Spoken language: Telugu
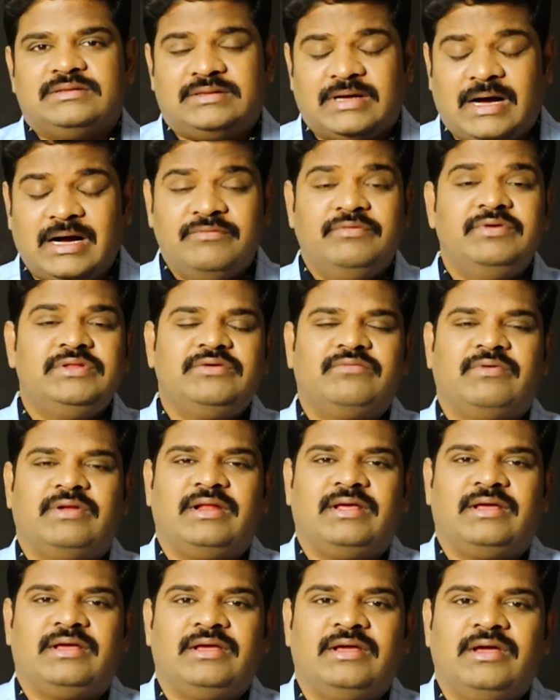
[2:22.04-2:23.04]
దావిది
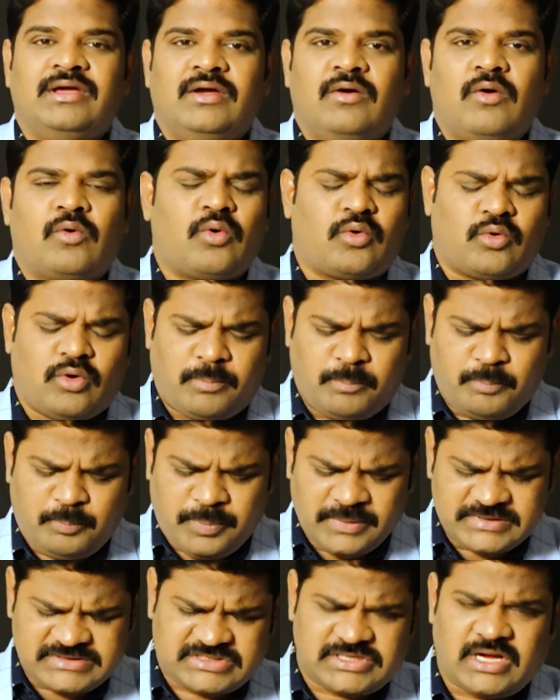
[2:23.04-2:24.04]
వలె ఒక
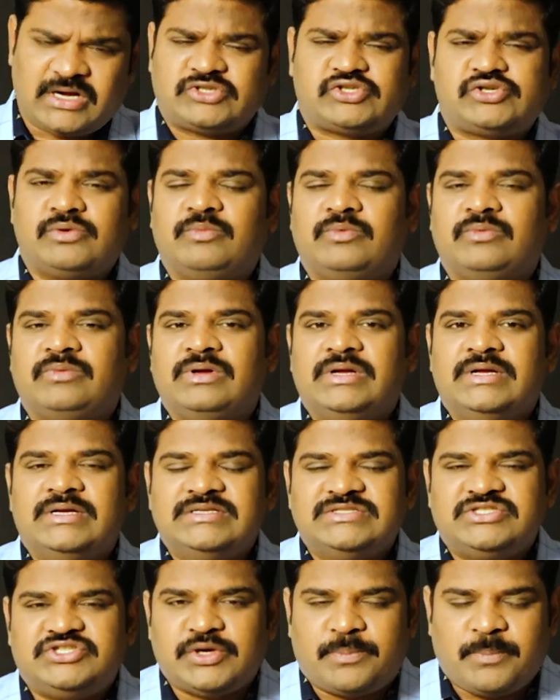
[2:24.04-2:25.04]
గొప్ప సాక్ష్యము
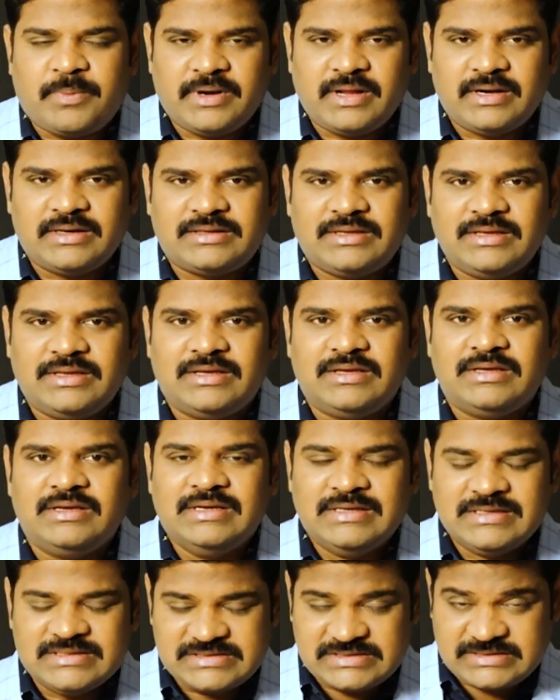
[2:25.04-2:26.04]
చెప్పడానికి
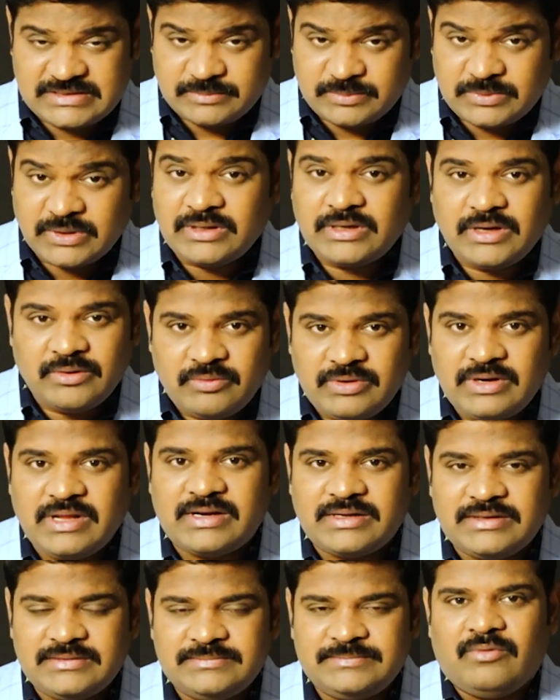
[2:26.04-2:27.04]
సిద్ధంగా
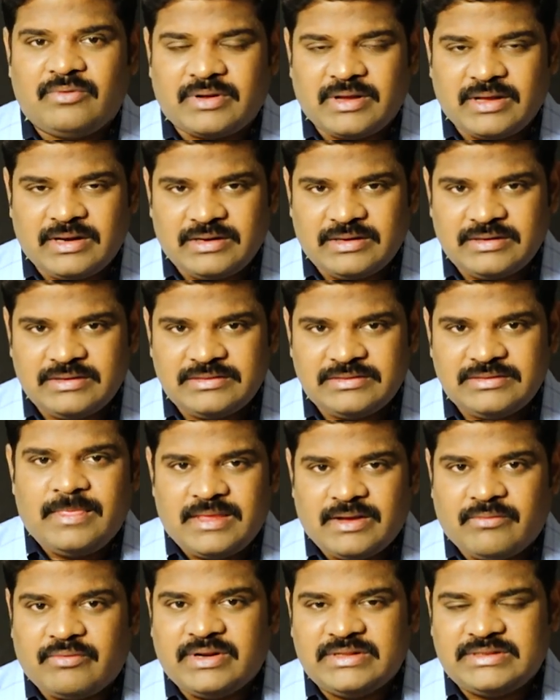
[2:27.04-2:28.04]
ఉన్నారా ఒకవేళ
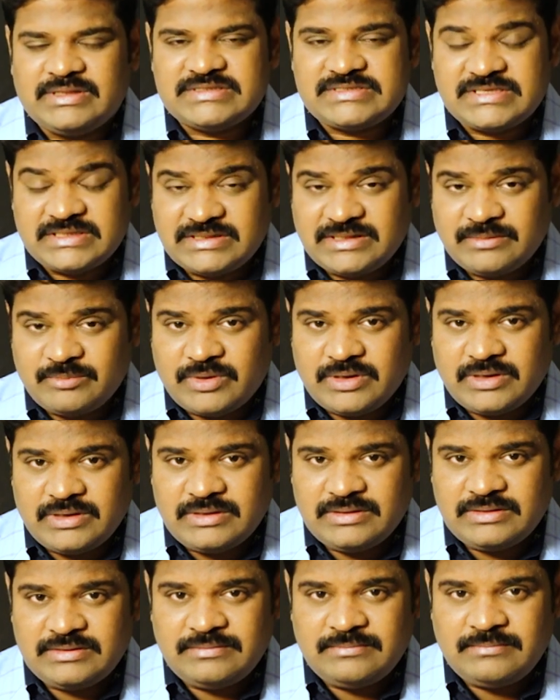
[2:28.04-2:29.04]
ఎవరైతే సిద్ధంగా
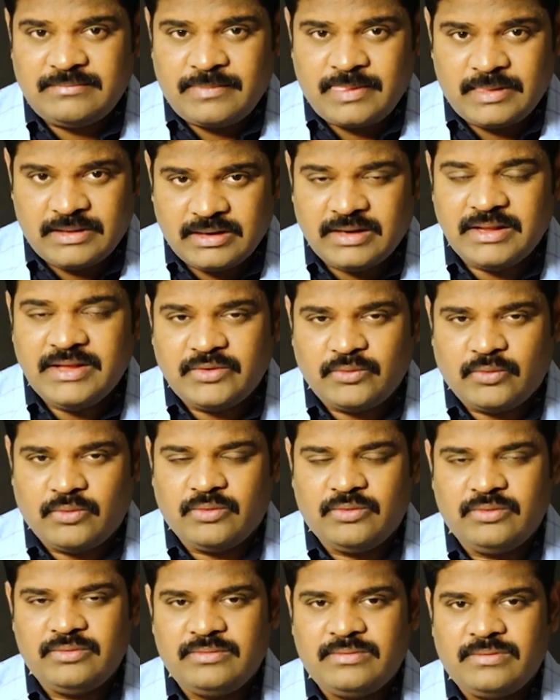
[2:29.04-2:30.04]
లేరో
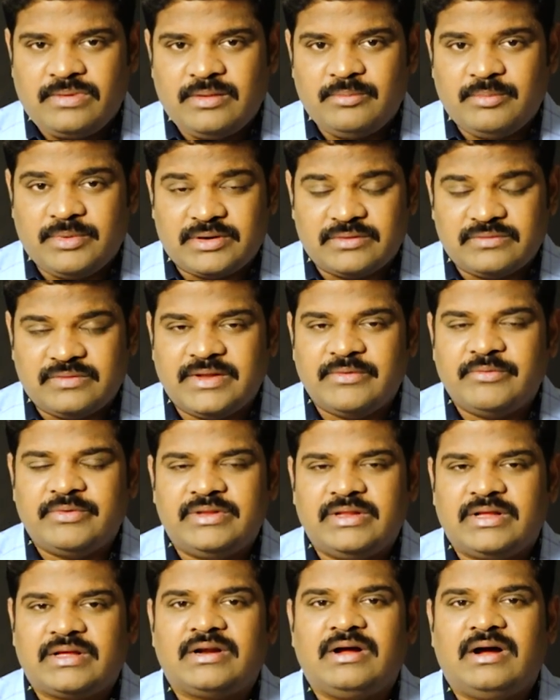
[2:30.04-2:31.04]
మీరు
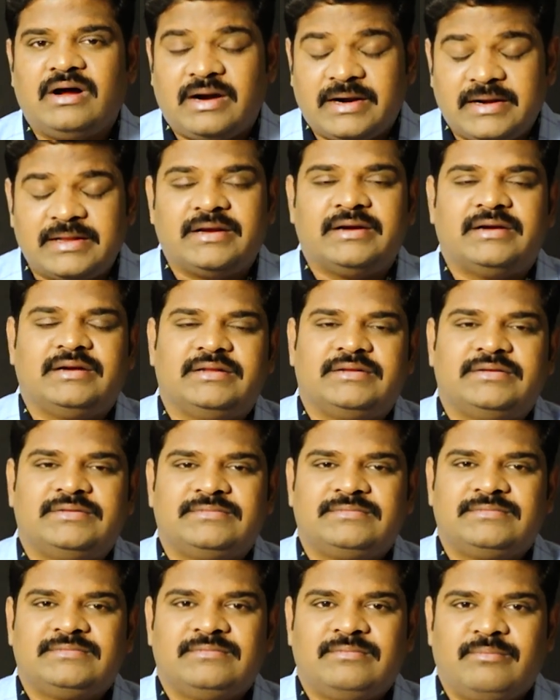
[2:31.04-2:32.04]
దేవుని దగ్గర అడగండి
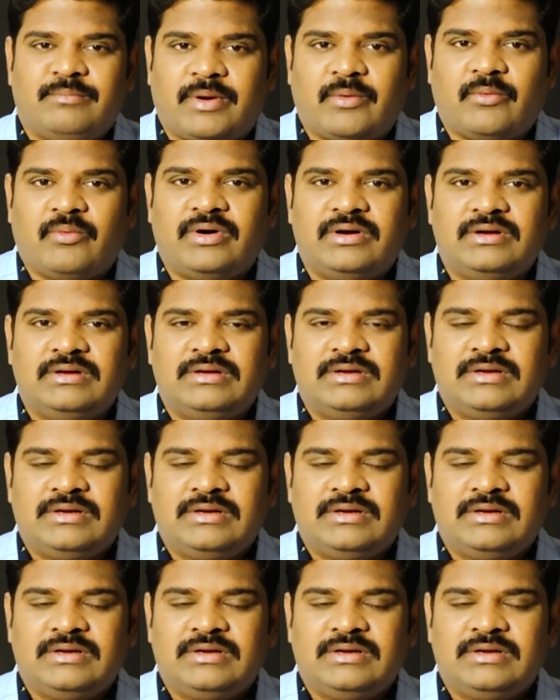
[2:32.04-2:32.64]
ప్రవ్వా